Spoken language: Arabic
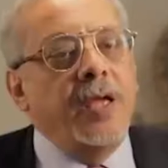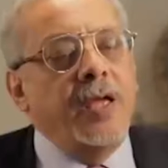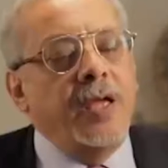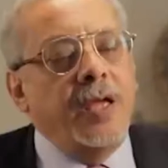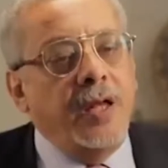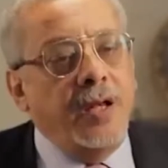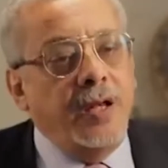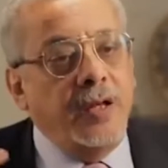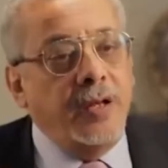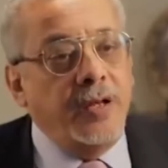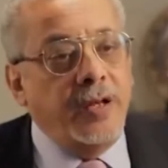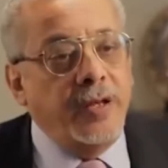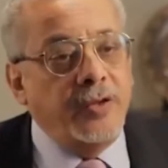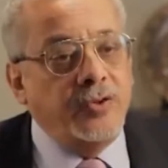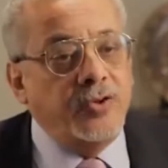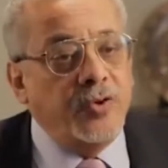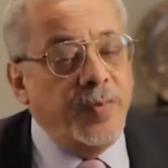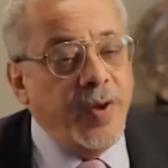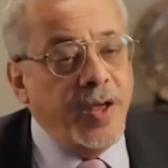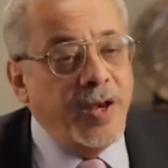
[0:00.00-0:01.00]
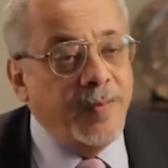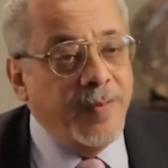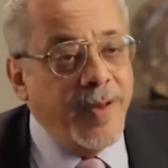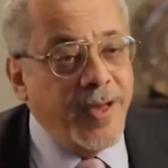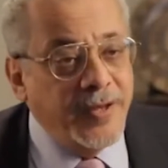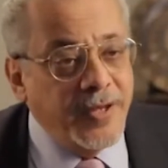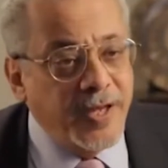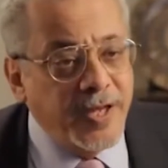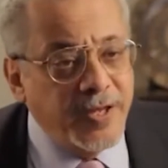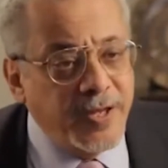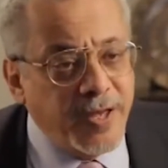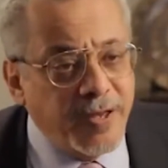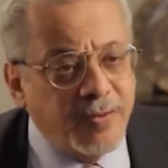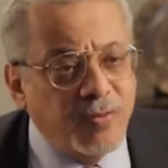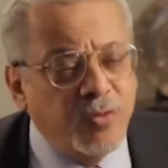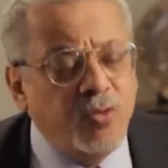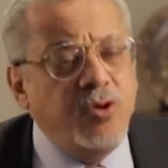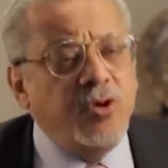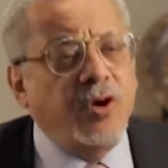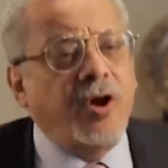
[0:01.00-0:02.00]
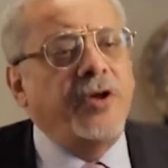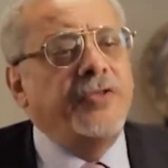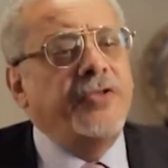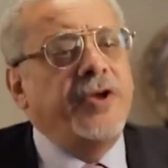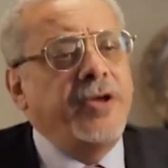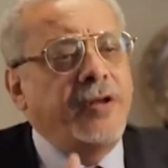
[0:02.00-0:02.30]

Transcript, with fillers: الشبهة اللي بعد كده كل قضايا